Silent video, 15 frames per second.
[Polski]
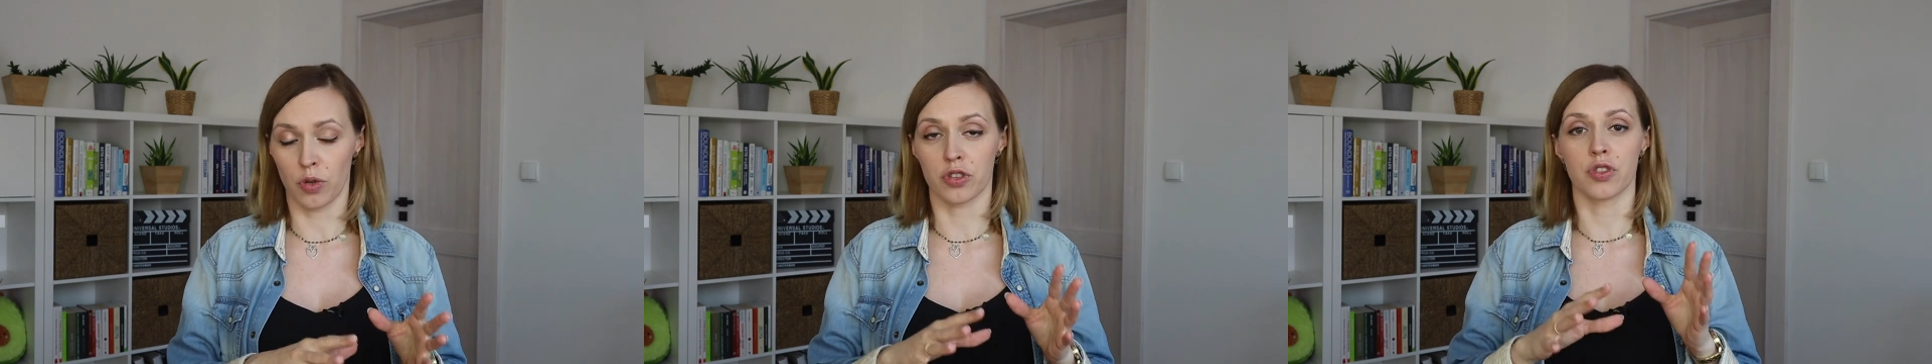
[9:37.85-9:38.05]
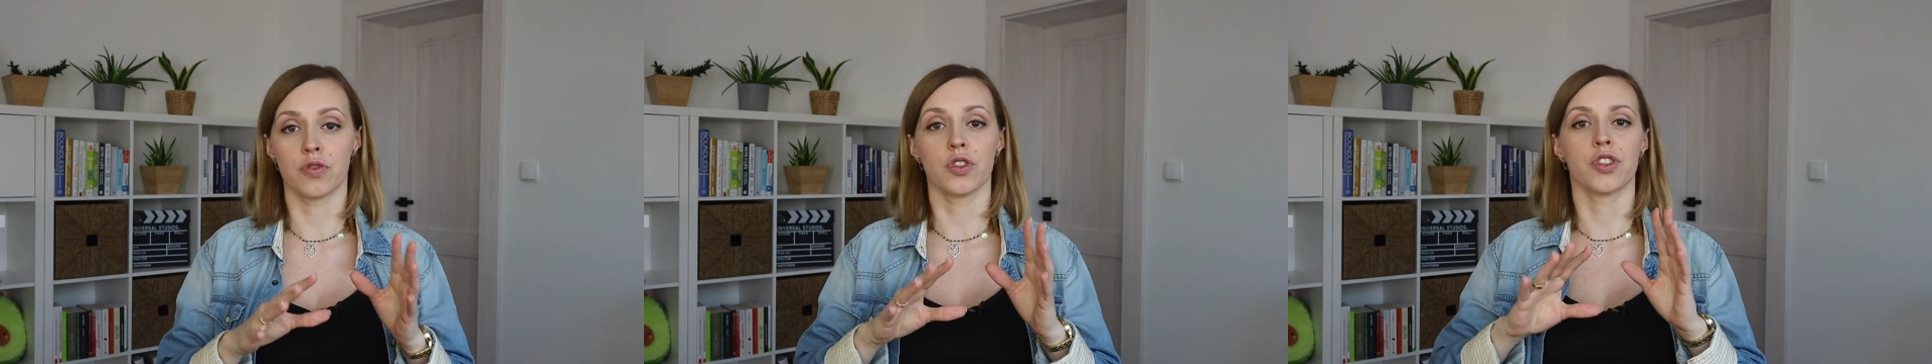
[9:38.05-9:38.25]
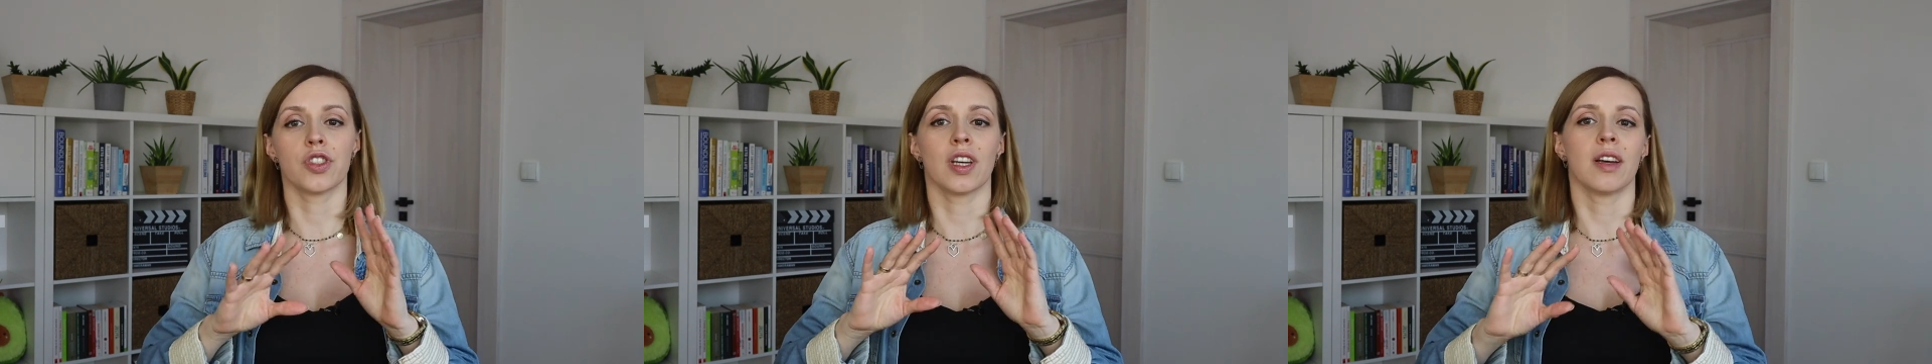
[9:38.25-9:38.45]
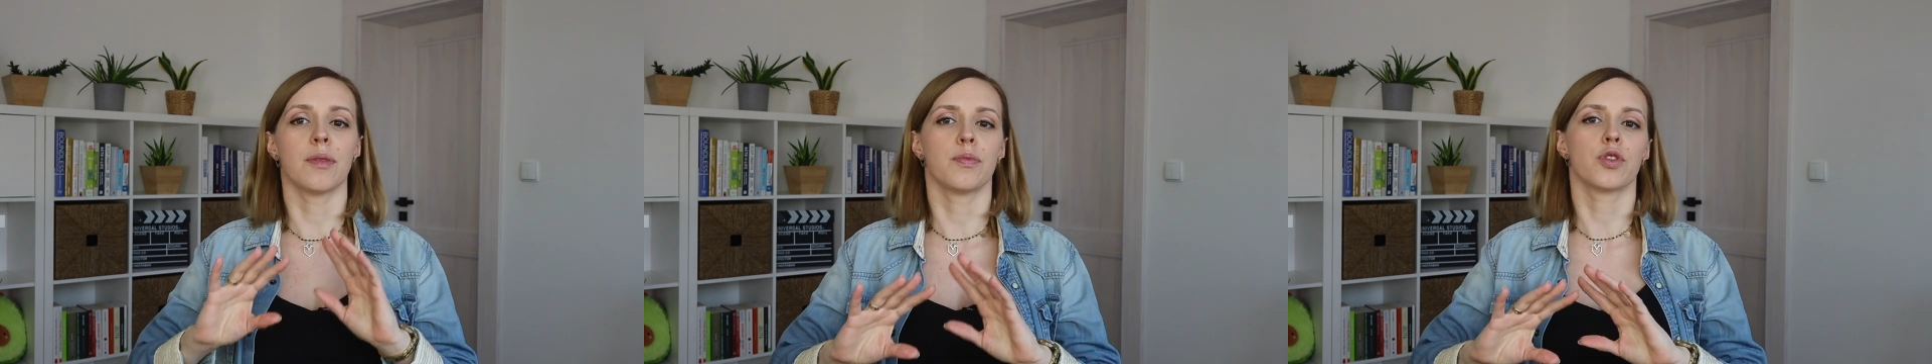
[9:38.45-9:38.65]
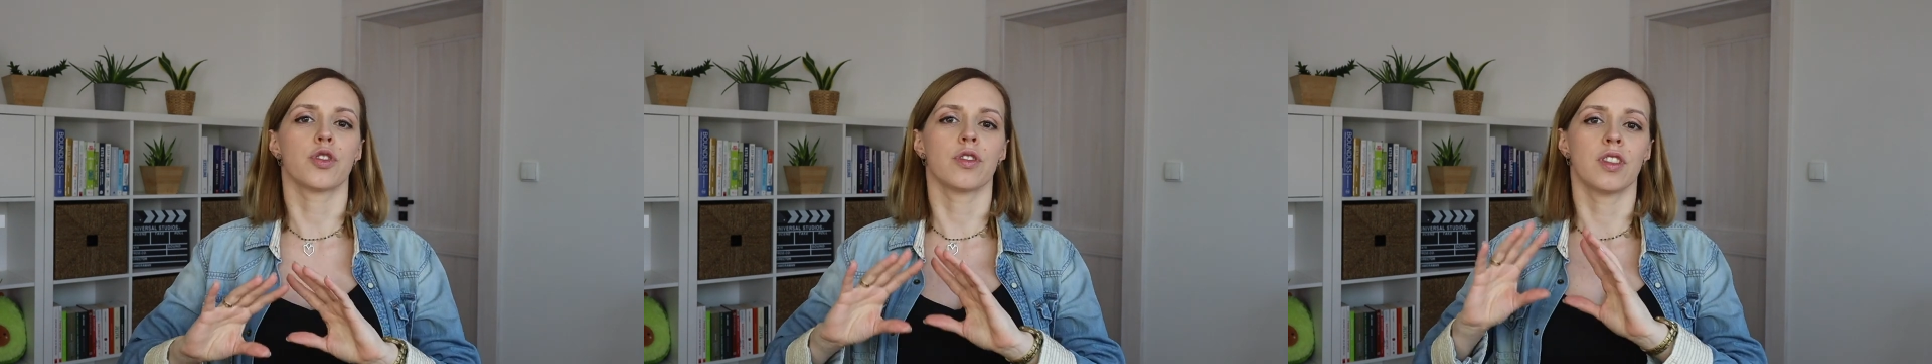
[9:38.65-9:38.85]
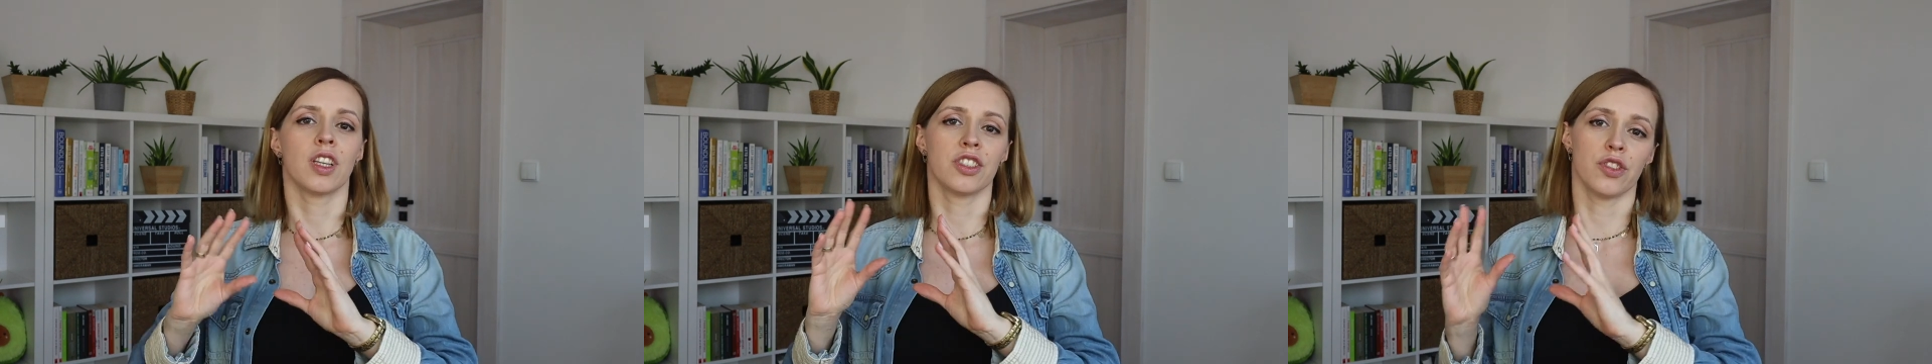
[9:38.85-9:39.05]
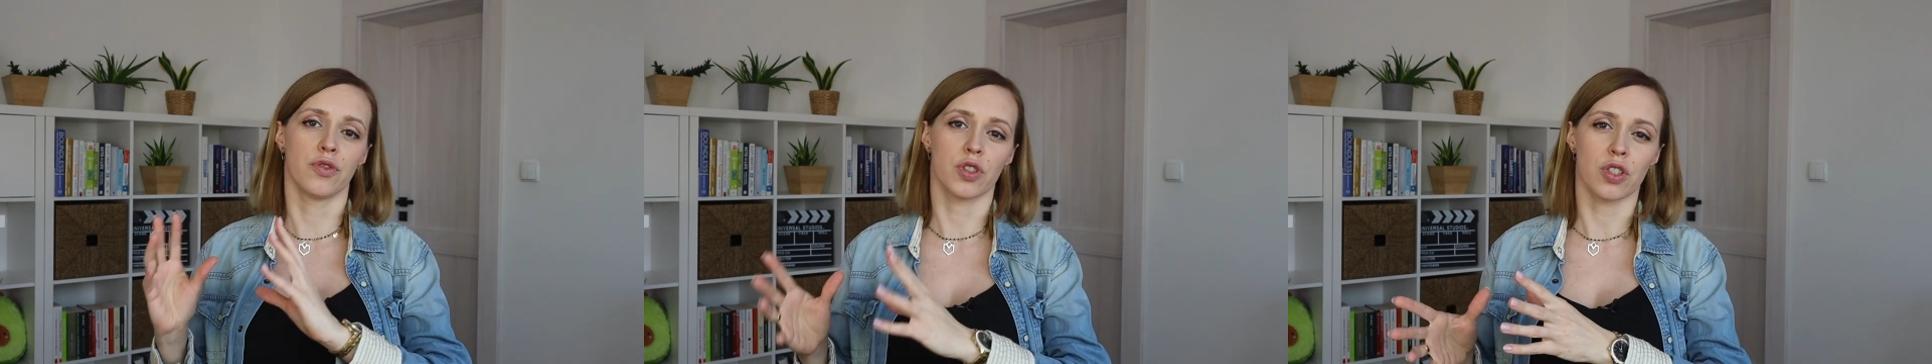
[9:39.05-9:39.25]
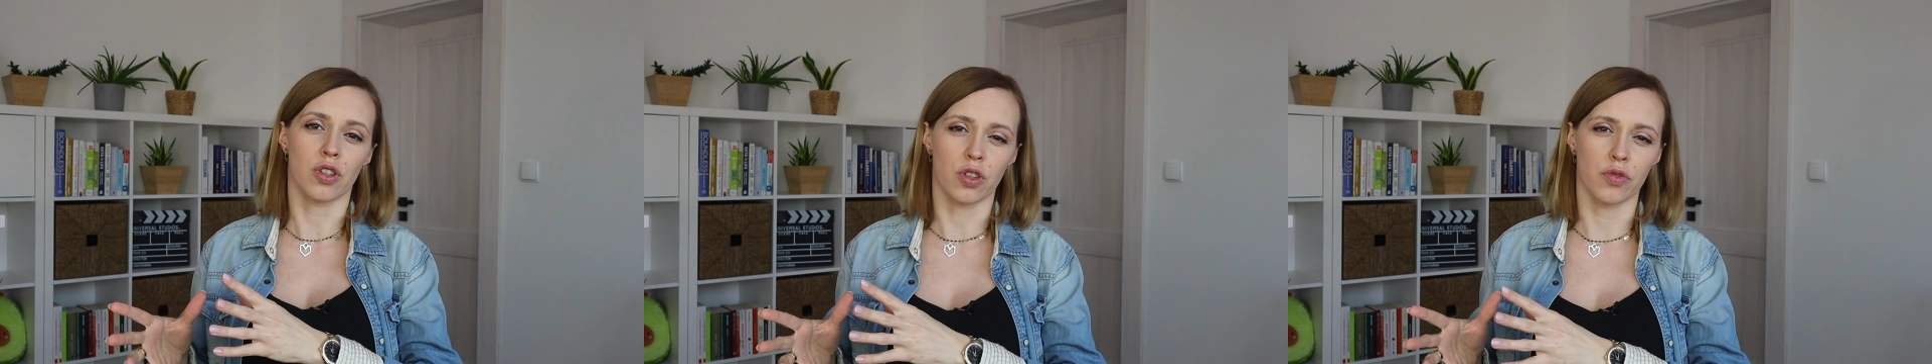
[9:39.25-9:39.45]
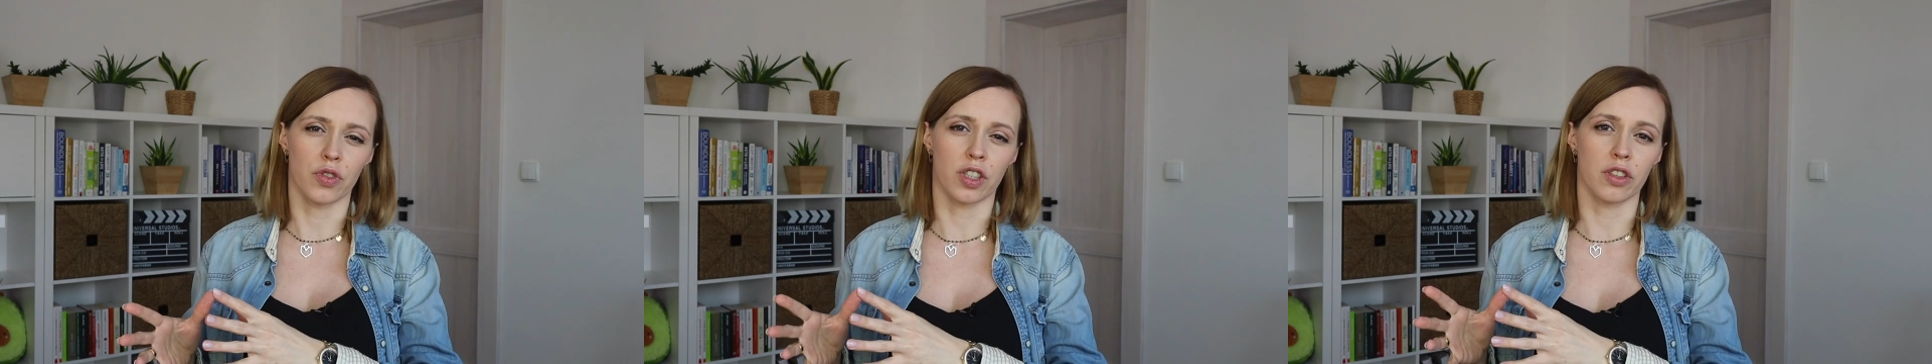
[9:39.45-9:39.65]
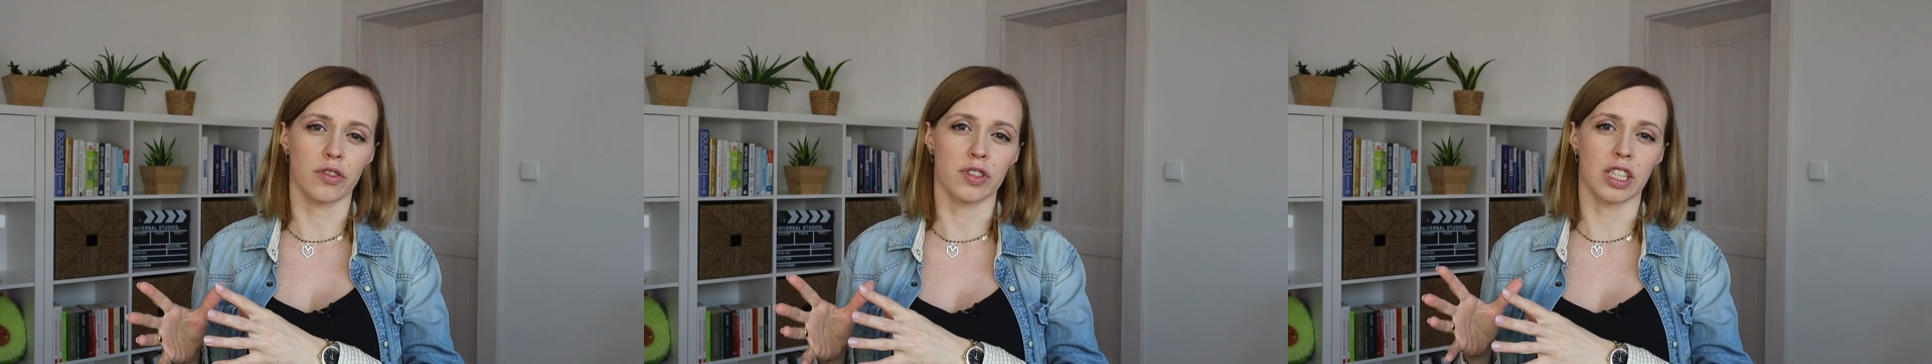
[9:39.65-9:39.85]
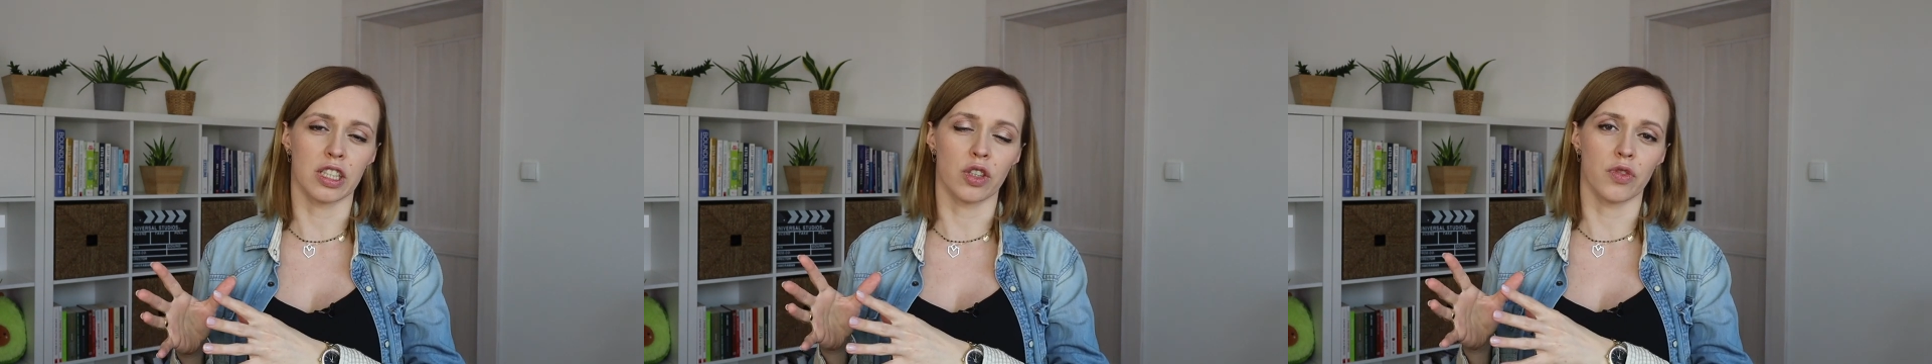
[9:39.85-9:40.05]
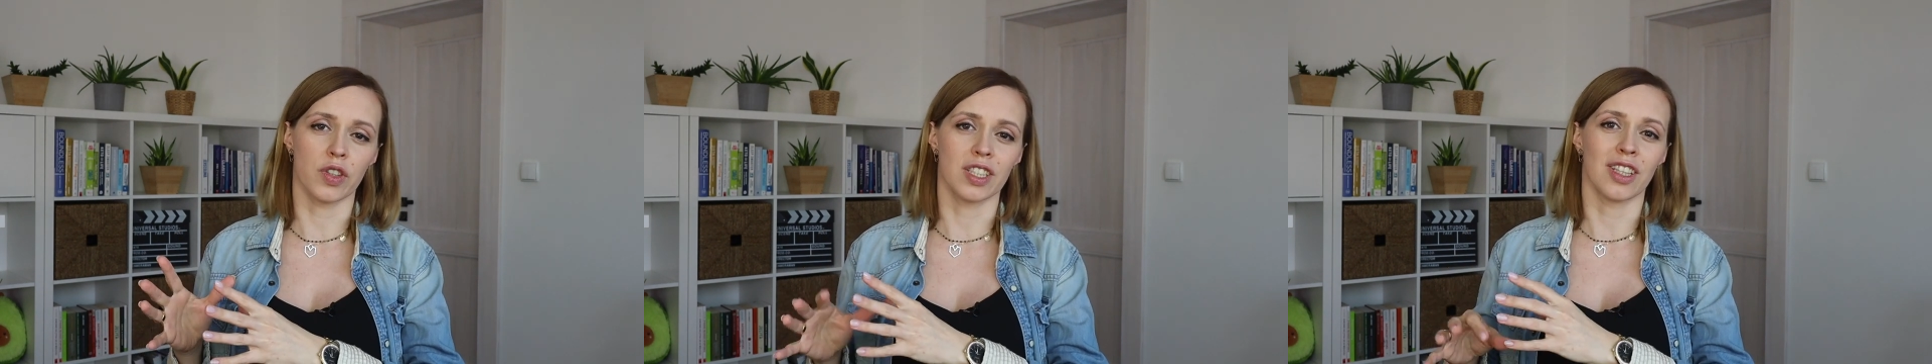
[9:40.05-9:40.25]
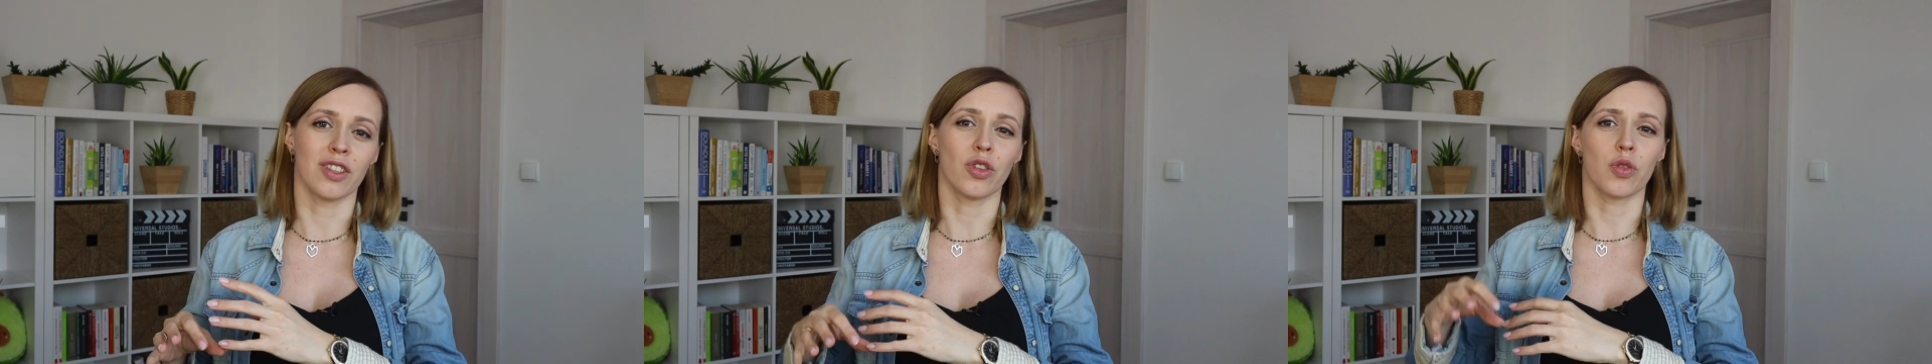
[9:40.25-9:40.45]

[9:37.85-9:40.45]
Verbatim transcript: bo oczywiście przy diecie wysokowęglowodanowej te